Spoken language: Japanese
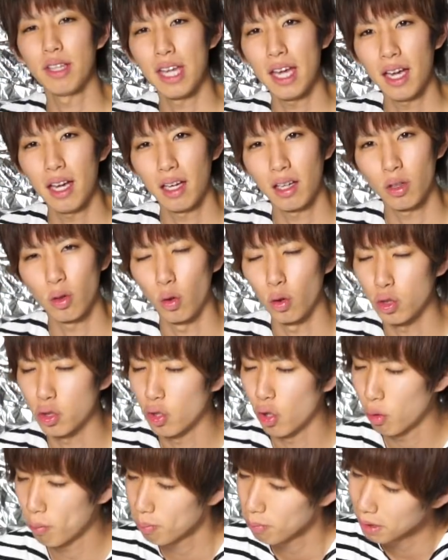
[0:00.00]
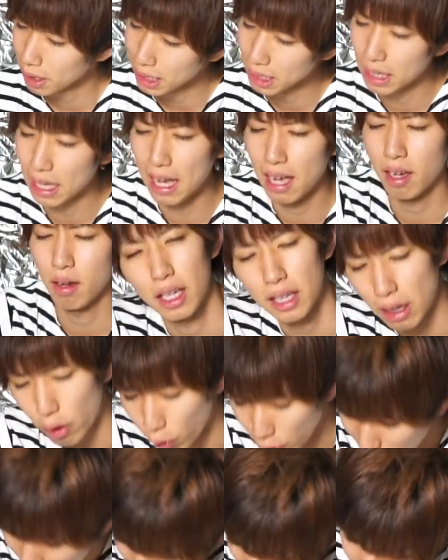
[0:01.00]
はねこういうのんびりねただ
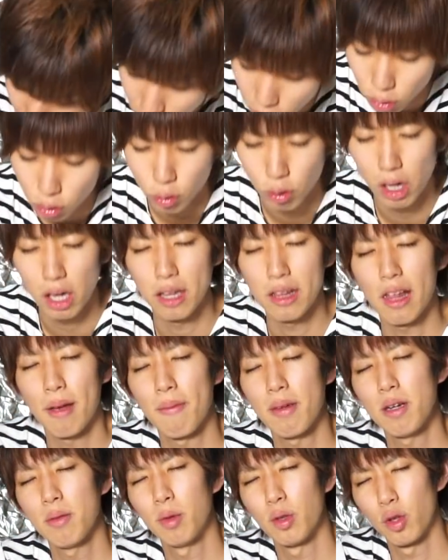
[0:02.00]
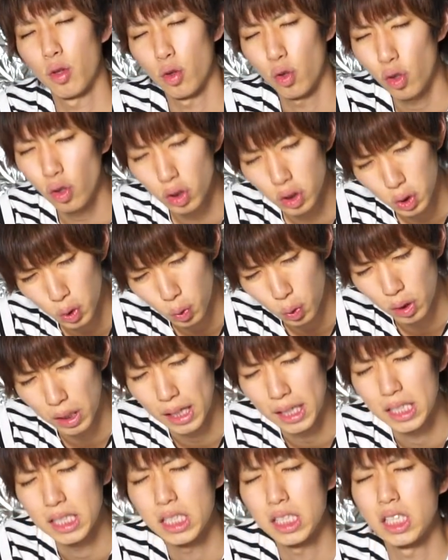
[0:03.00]
俺がね夜ご飯食べるものを紹
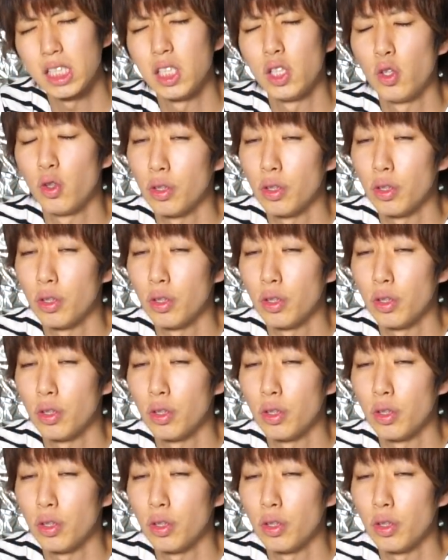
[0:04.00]
介しよ